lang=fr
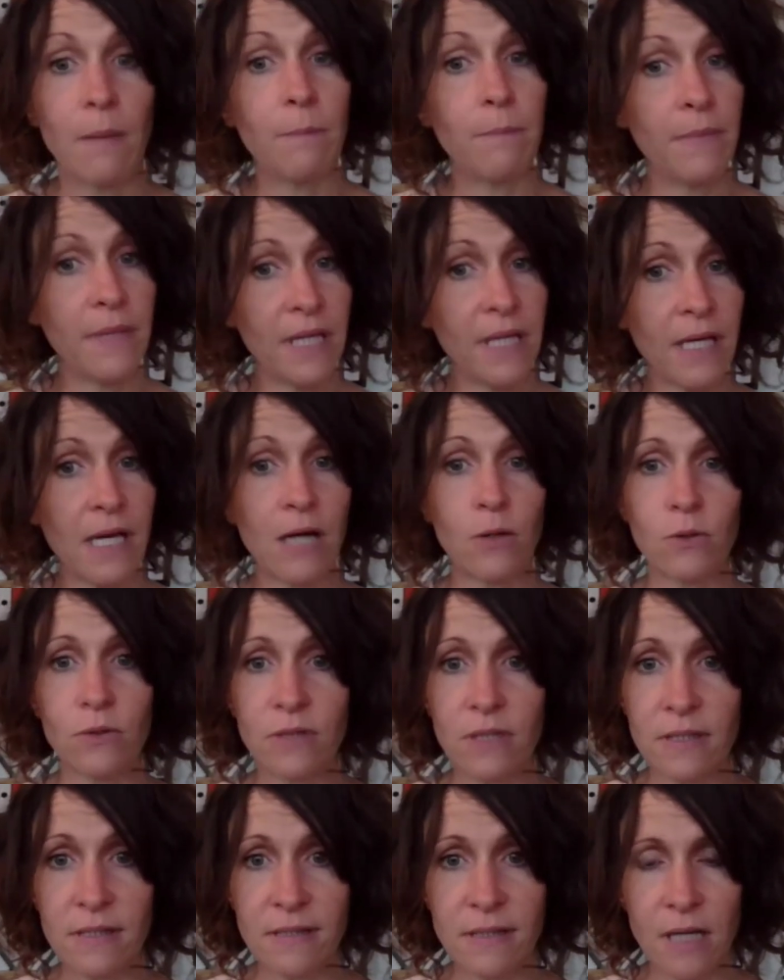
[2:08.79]
Mais à
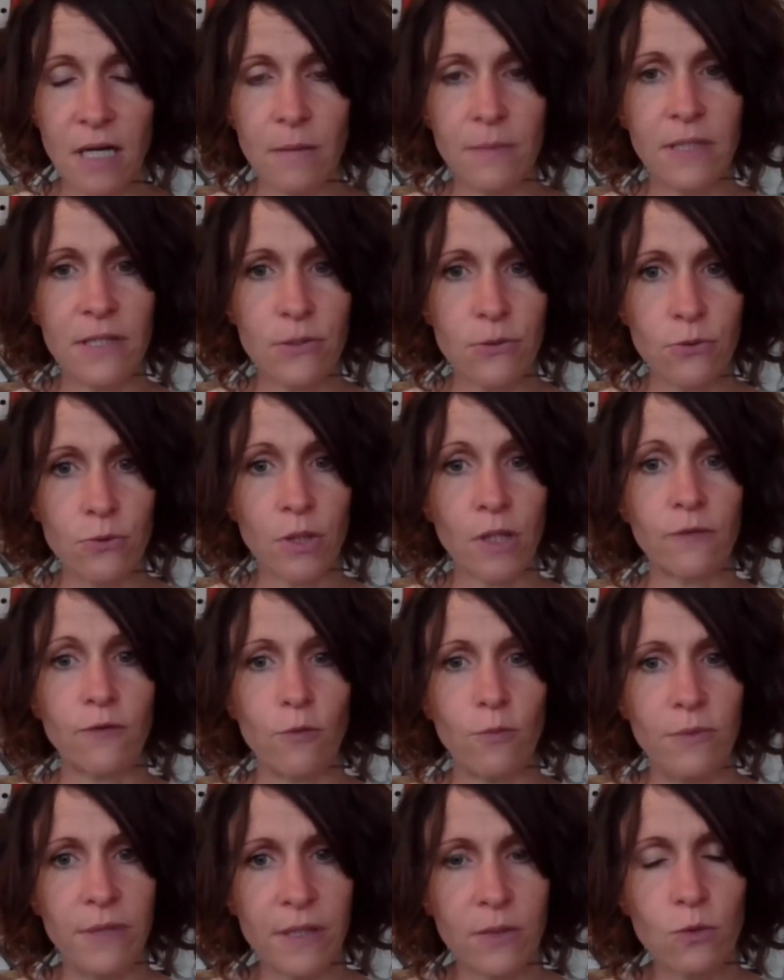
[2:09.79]
côté de ça, bien sûr, il
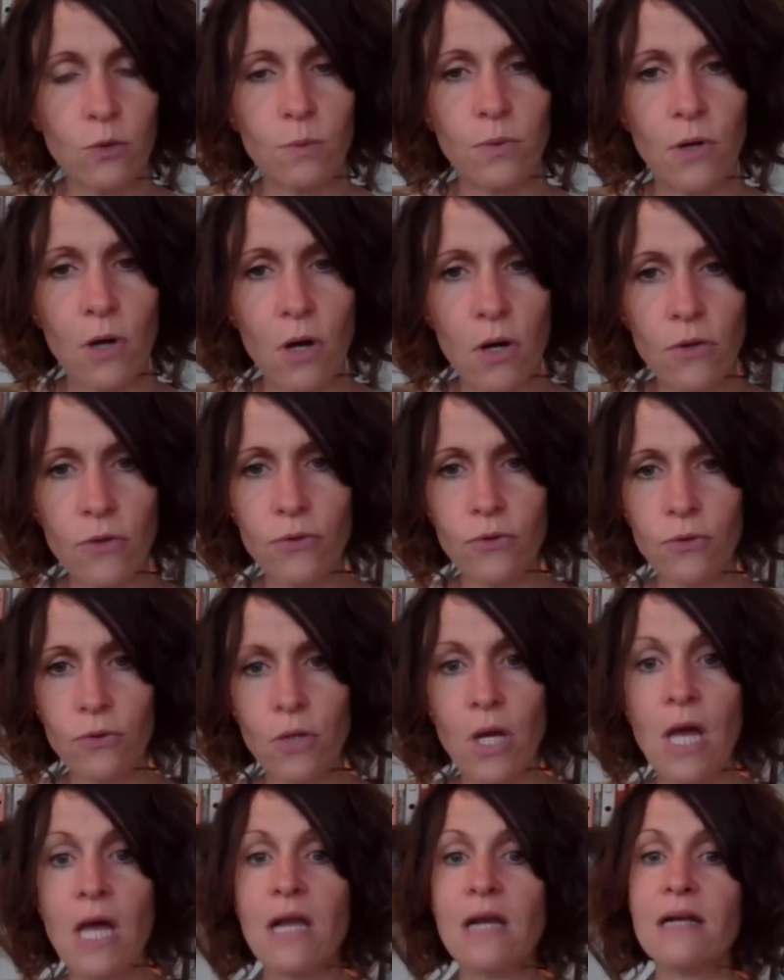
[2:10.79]
faut bien comprendre que
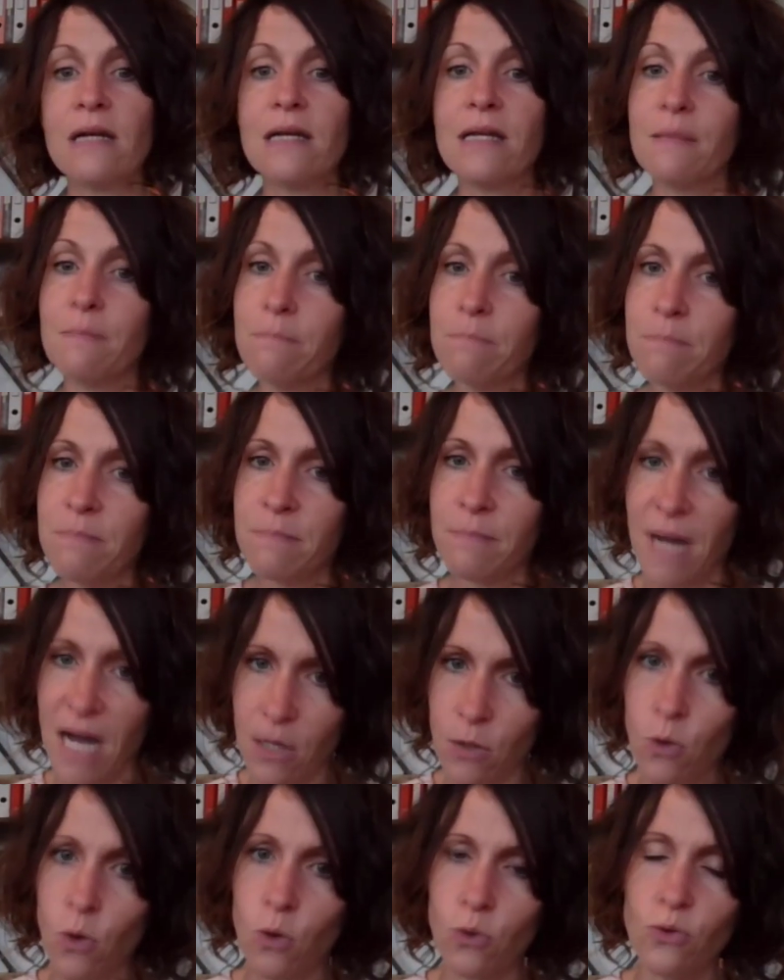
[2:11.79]
les
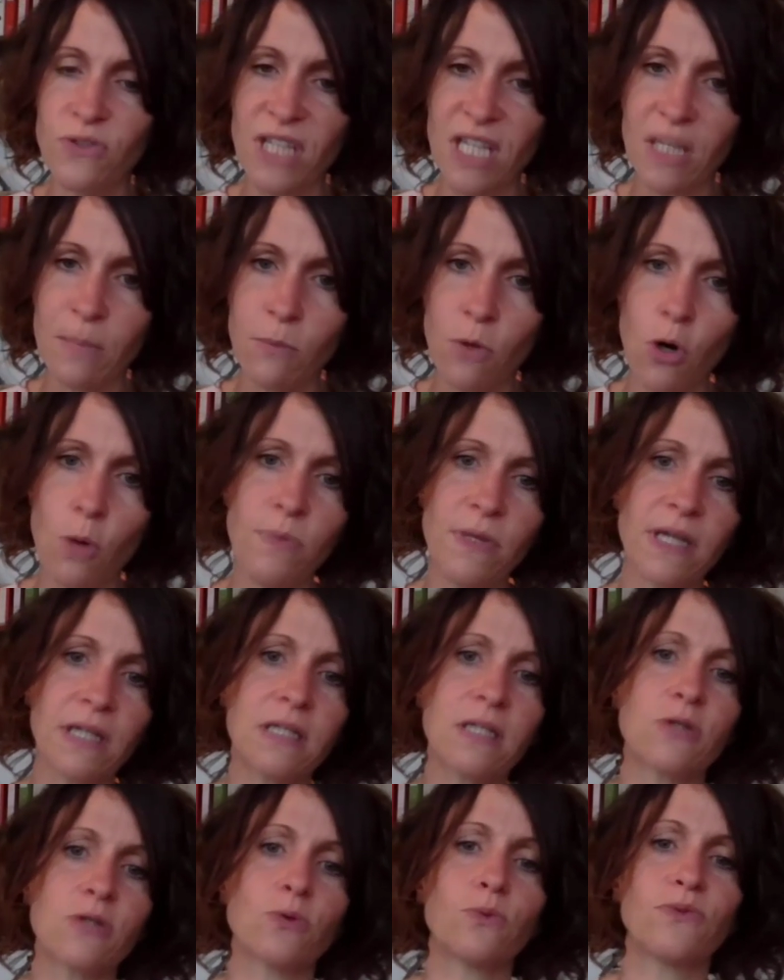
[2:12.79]
macronutriments, bien
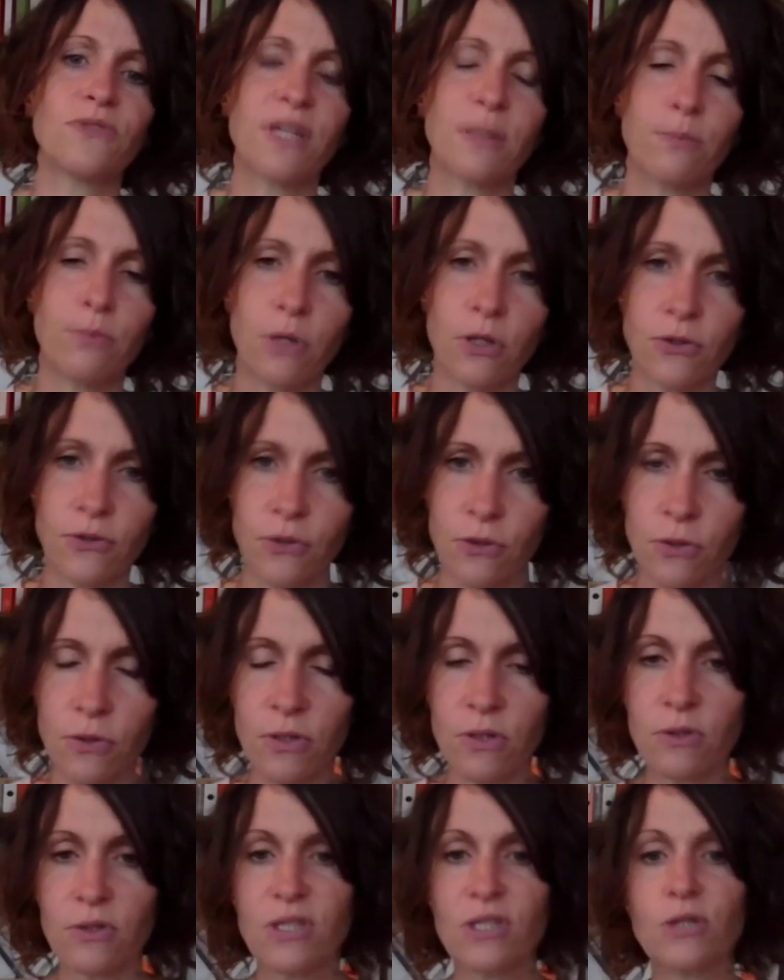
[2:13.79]
qu'ils sont
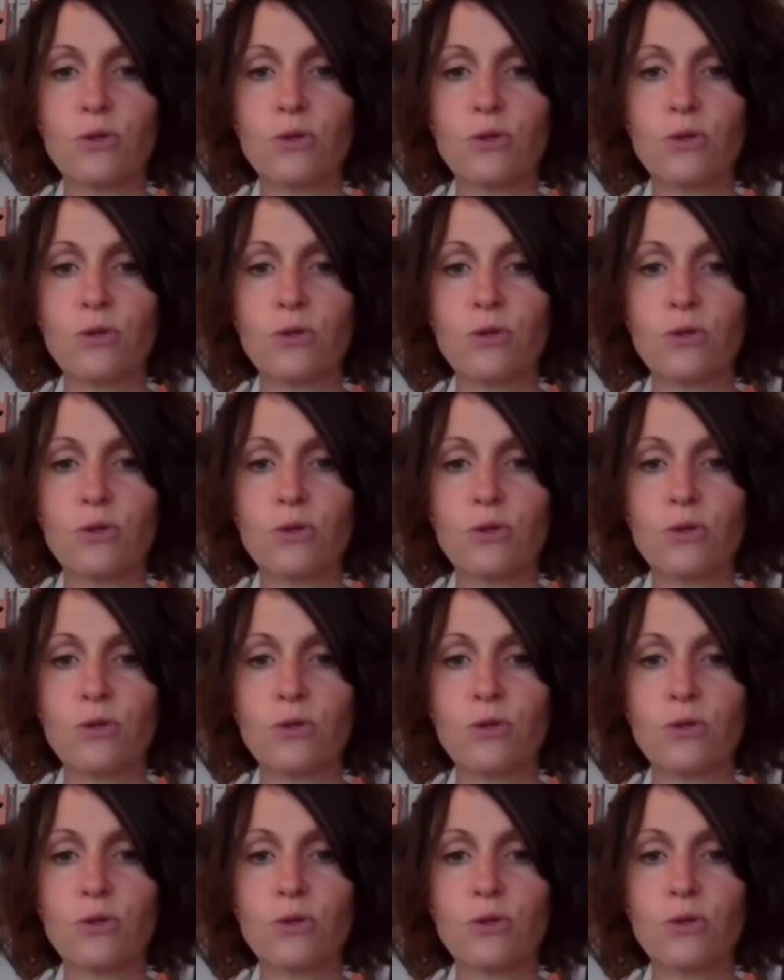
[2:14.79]
importants,